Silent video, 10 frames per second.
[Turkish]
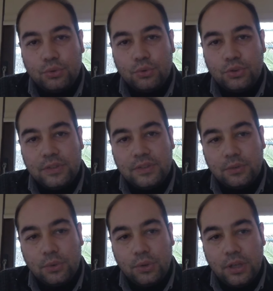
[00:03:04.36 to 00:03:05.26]
sonuçta
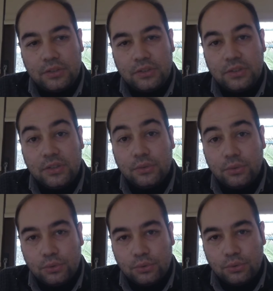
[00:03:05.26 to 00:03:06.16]
siz o öğrenciyi
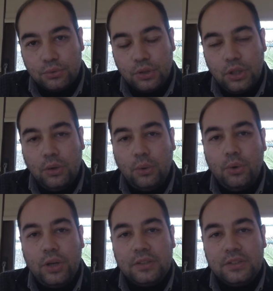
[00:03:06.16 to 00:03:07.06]
tanıtıyorsunuz. O
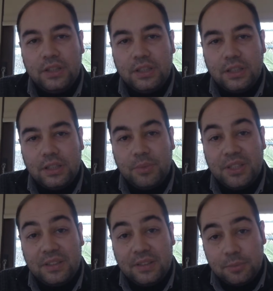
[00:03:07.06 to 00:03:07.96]
öğrenciyle ilgili
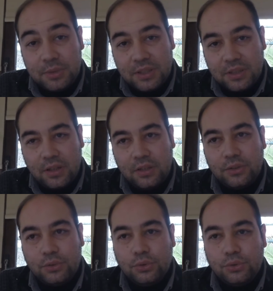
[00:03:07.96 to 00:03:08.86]
bildiğiniz bilgileri
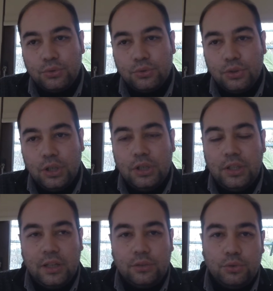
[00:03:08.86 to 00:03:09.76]
aktarıyorsunuz.
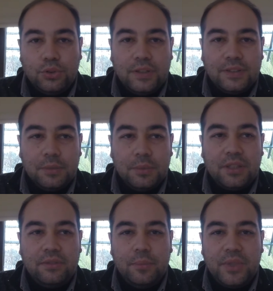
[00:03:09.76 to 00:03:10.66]
Yani şu da
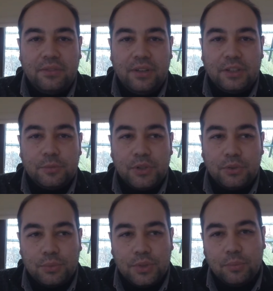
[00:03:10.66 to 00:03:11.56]
yazılabilir bir referans
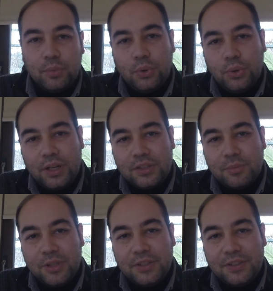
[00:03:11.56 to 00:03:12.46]
mektubuna. Bu
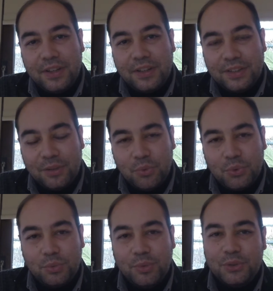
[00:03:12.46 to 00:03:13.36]
öğrenci beni internetten
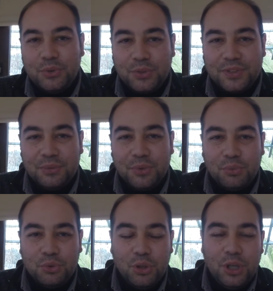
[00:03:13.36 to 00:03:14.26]
buldu, beni çok
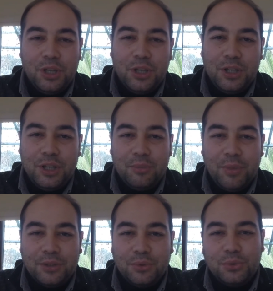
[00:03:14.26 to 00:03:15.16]
seviyormuş e,
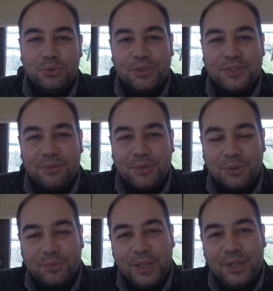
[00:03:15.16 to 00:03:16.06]
ben de onu çok
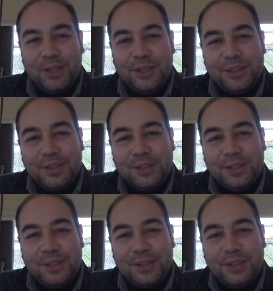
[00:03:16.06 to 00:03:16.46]
seviyorum. E,